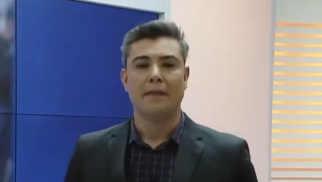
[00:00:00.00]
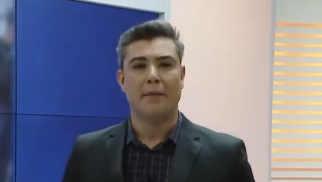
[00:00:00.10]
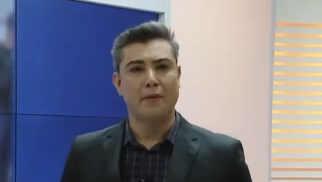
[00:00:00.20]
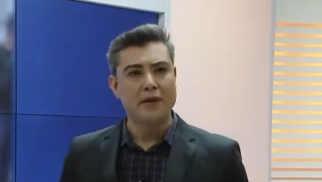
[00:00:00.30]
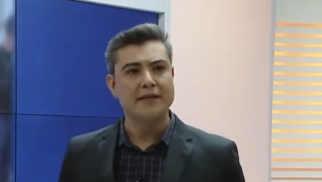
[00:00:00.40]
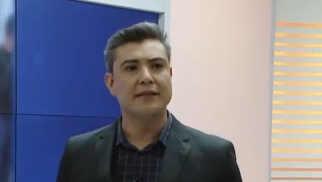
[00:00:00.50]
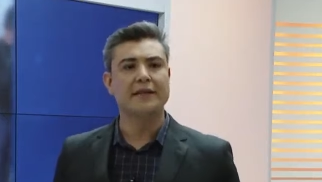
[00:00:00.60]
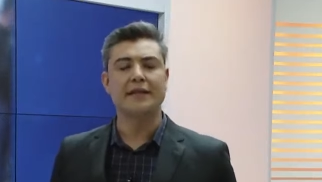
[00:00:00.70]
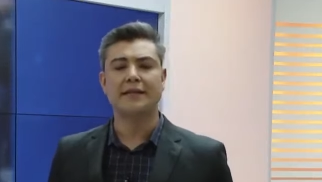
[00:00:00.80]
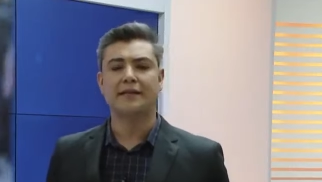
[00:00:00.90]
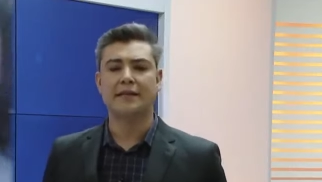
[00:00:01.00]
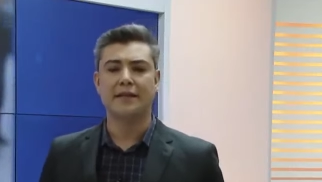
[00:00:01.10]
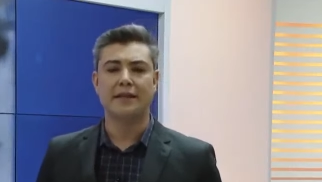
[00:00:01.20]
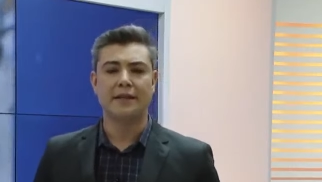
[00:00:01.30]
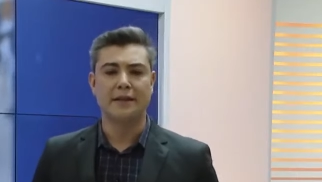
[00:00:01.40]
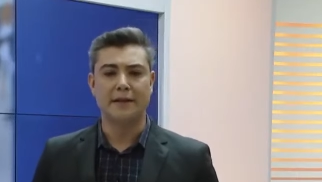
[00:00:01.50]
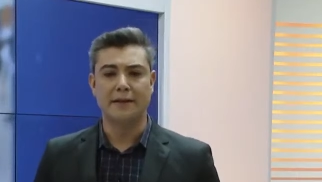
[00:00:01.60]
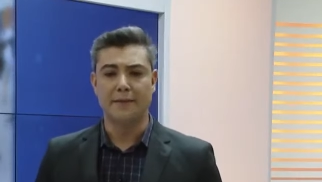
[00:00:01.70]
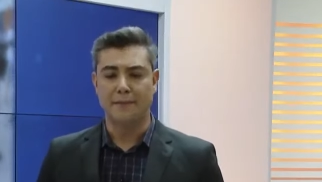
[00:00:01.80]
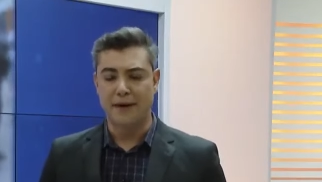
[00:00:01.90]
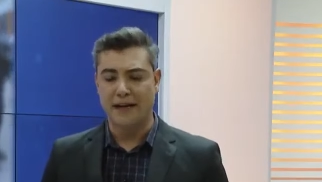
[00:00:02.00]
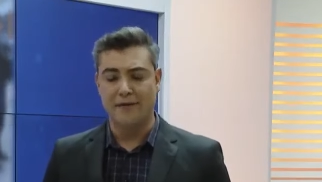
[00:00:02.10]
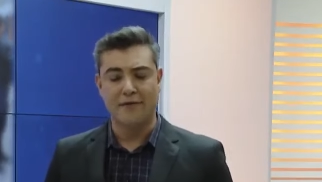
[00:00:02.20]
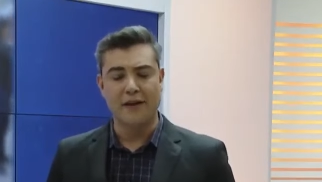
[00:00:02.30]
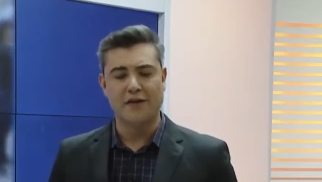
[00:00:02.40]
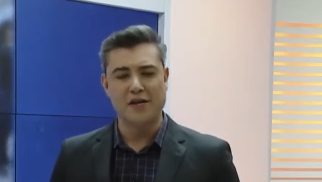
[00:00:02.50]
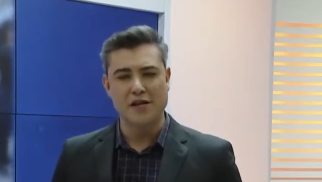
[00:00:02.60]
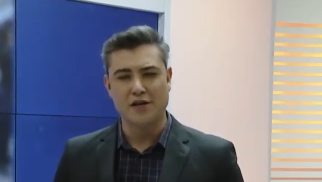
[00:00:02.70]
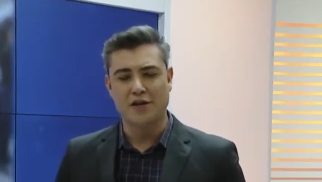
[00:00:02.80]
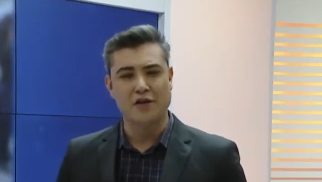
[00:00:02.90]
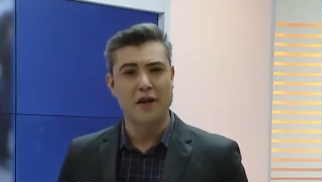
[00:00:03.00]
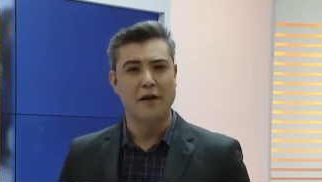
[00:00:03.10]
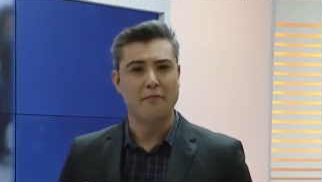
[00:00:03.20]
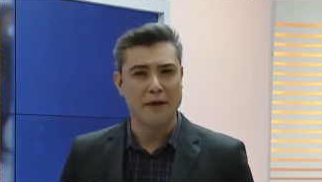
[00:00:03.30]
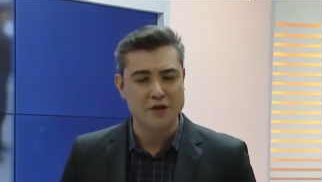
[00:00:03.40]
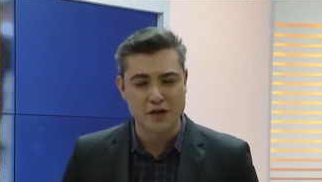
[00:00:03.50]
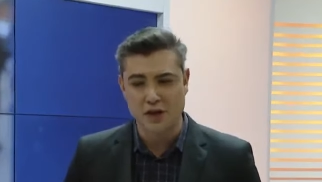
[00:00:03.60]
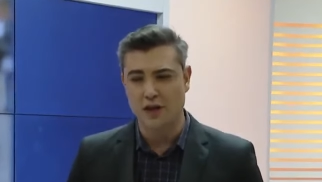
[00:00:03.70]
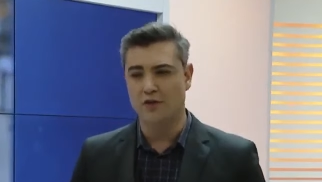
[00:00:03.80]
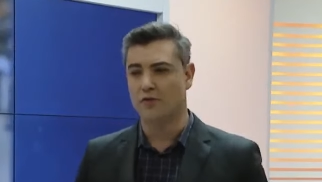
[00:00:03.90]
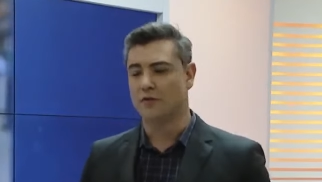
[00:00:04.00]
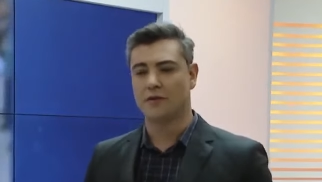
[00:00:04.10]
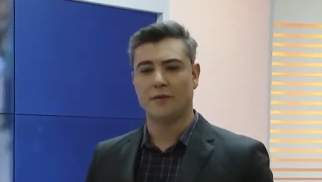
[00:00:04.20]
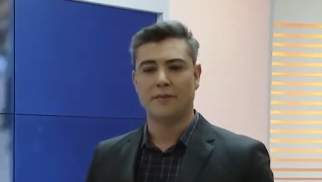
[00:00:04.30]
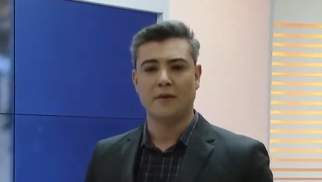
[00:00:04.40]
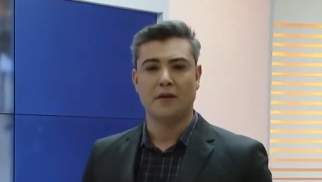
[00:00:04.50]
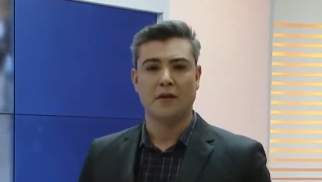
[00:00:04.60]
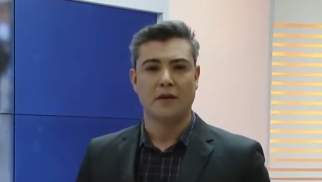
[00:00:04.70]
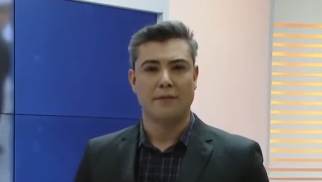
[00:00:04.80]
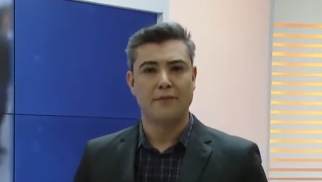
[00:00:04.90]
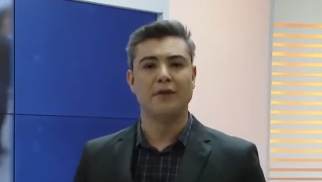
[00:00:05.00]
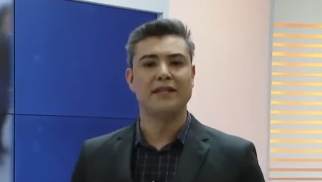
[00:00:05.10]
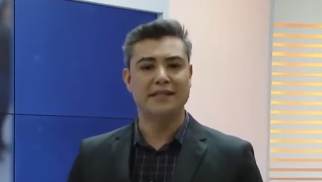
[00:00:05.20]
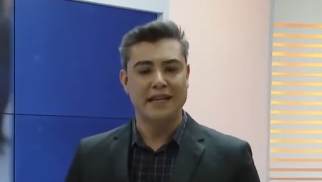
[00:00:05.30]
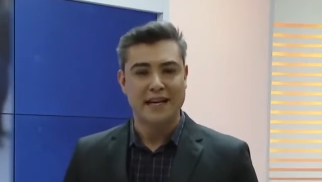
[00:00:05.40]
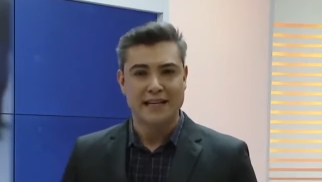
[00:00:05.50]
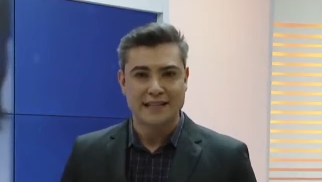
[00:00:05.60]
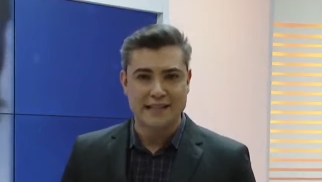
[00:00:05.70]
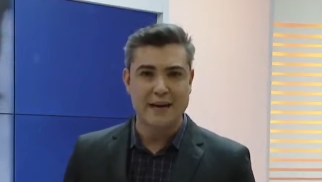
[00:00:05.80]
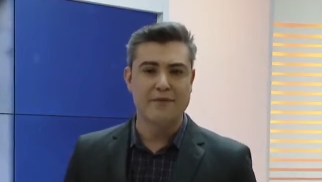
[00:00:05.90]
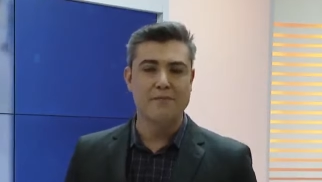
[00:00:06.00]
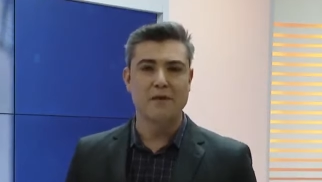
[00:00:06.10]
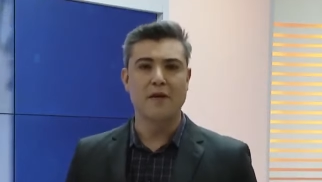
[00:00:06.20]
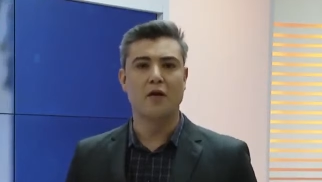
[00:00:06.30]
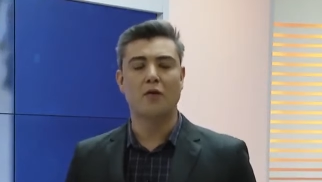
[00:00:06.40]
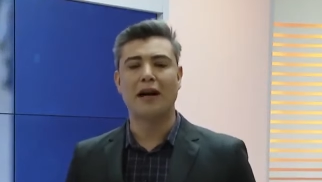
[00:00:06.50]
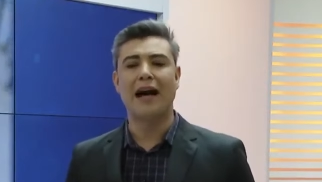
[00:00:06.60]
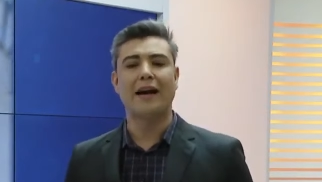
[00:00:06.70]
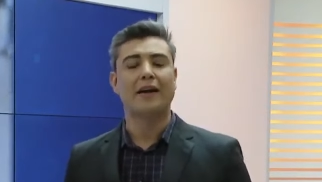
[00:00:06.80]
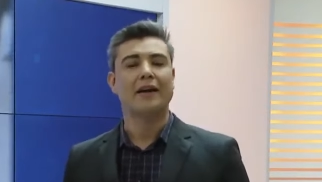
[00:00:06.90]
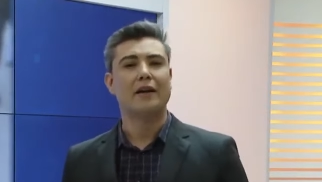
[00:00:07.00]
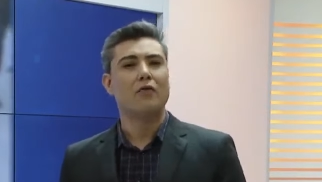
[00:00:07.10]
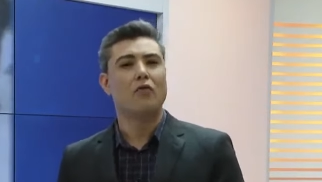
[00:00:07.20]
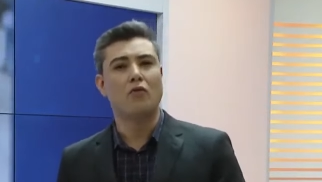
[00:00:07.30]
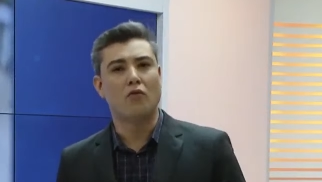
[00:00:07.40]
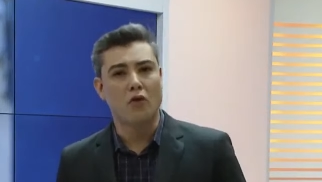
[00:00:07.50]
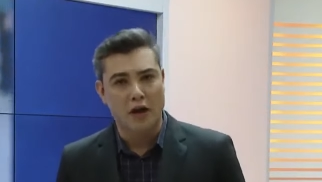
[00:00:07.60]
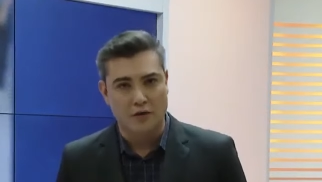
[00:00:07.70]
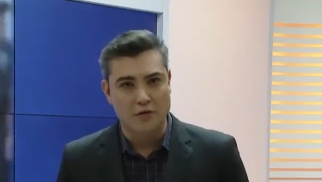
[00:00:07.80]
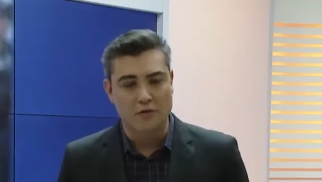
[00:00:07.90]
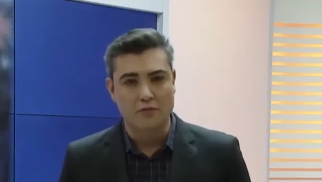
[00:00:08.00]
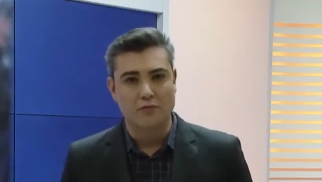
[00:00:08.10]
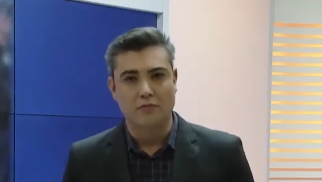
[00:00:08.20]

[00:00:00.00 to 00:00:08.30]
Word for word: a polícia tem que se precaver diante de bandidos. Polícia sempre em primeiro lugar, eu concordo.